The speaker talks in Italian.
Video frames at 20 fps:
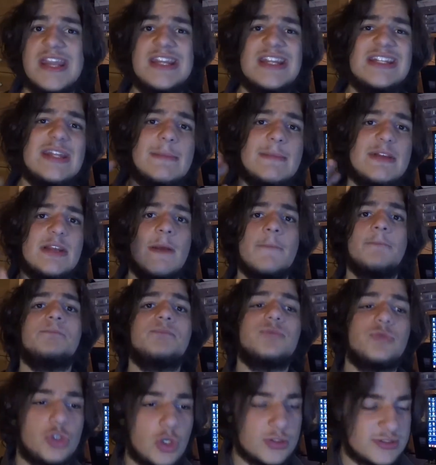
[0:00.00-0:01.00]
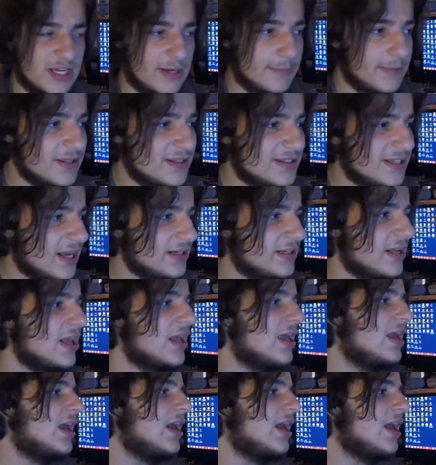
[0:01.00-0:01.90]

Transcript: Ditemi cosa ne pensate